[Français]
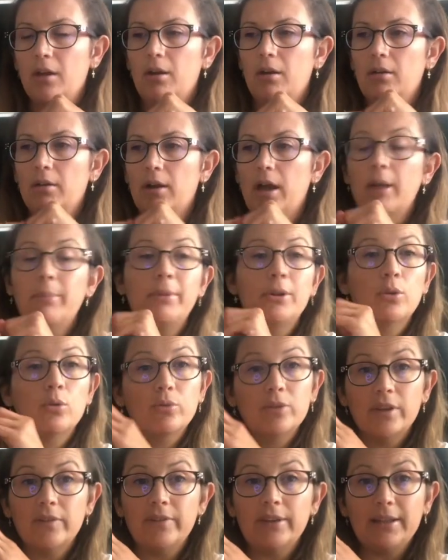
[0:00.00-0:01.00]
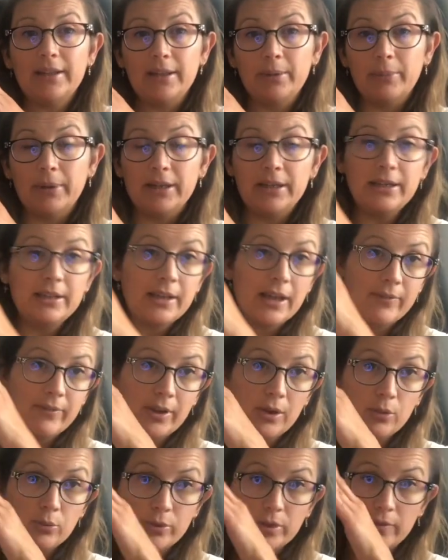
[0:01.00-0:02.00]
Euh, admettons vous avez des briques
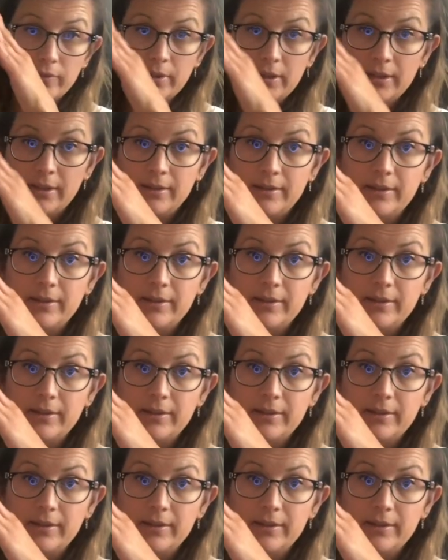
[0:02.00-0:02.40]
avec, vous savez, des,